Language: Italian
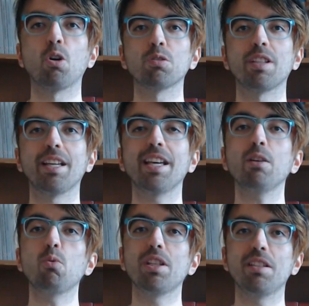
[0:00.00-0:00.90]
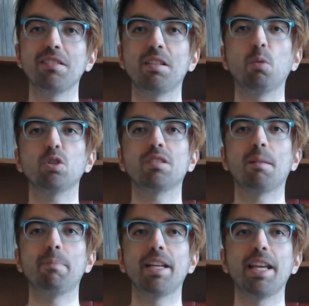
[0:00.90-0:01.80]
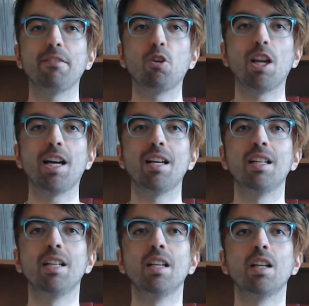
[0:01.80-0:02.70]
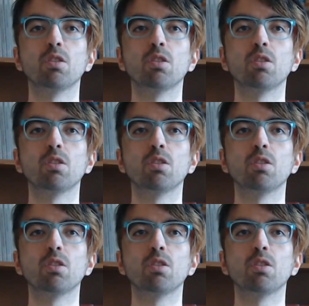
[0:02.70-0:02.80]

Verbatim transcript: dote e quindi si mostra benevola.